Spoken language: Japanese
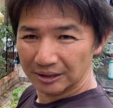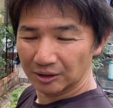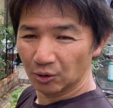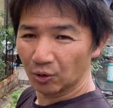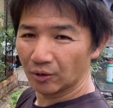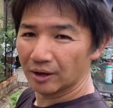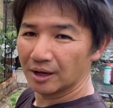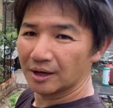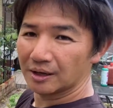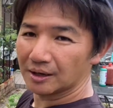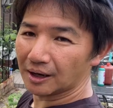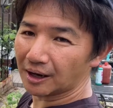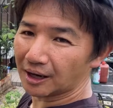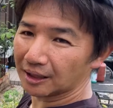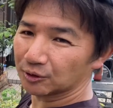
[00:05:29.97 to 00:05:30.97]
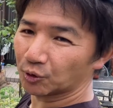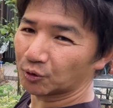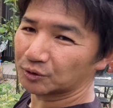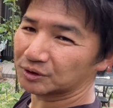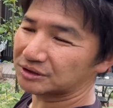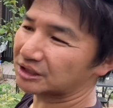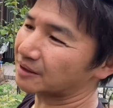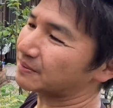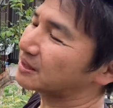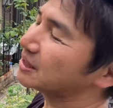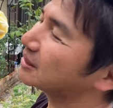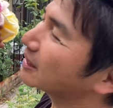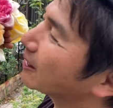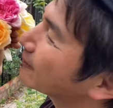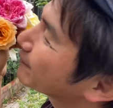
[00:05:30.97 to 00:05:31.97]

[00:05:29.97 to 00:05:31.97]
のラドルチェビータ、